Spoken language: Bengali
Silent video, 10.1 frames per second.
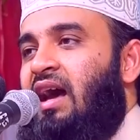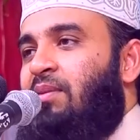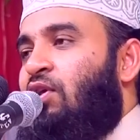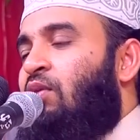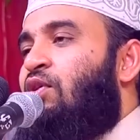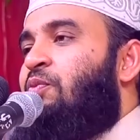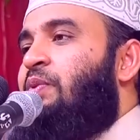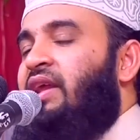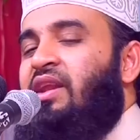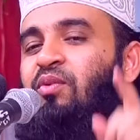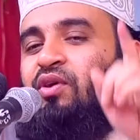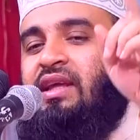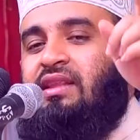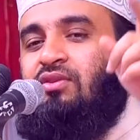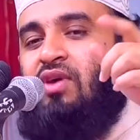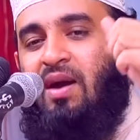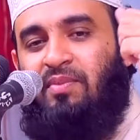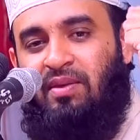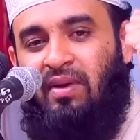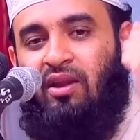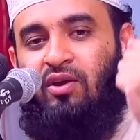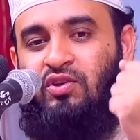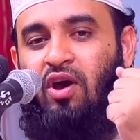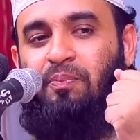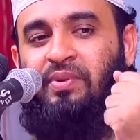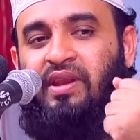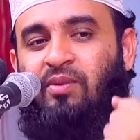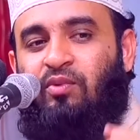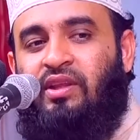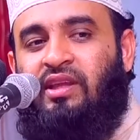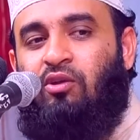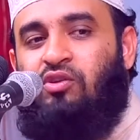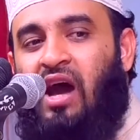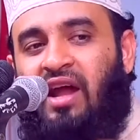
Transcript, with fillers: আমি অমুক পীরের মরিদ তো আমি ভালো সব পীরের মরিদ এগুলো